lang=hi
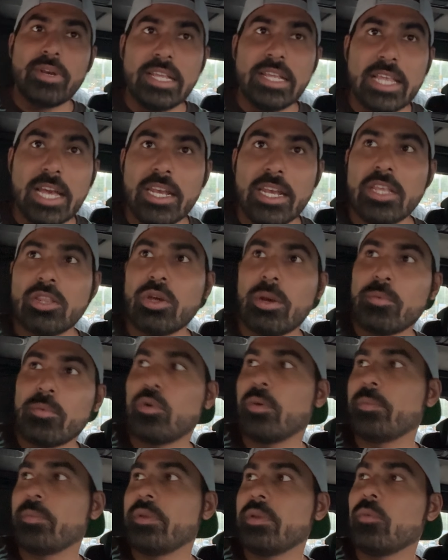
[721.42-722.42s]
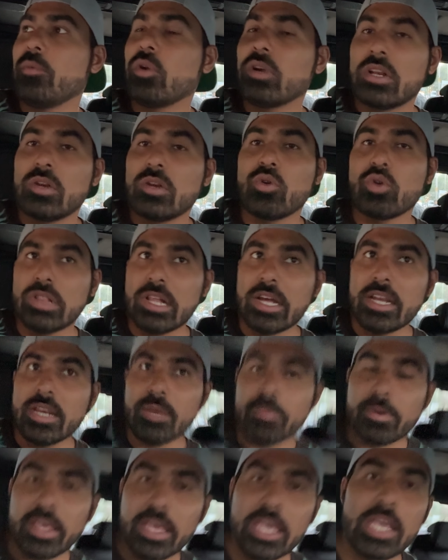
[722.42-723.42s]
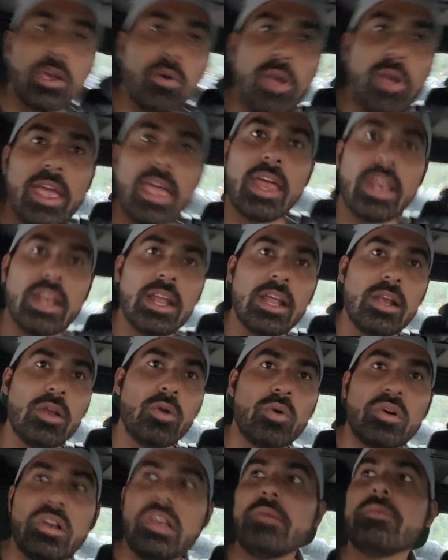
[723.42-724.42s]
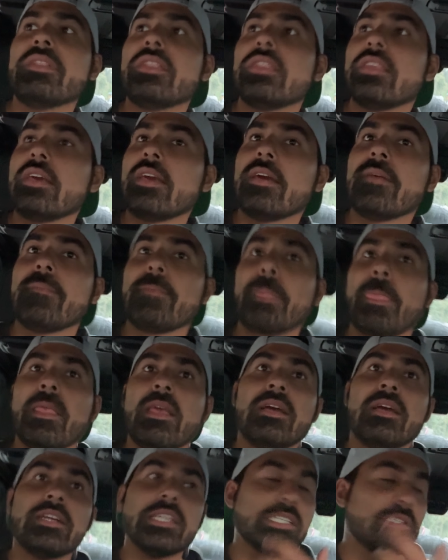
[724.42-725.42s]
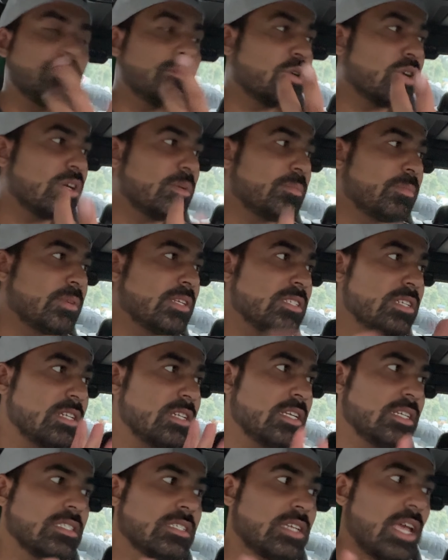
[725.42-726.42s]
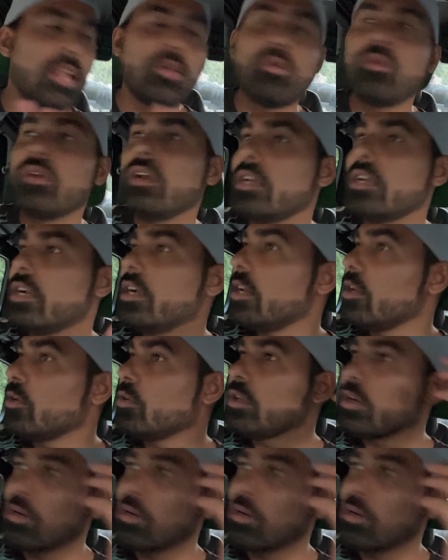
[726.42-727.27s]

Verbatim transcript: ले जानी है तो आपको अपनी बोतल खुद लानी पड़ेगी क्योंकि ये ना लोकली बनती है इसमें कोई परसेंटेज कैलकुलेटेड नहीं होता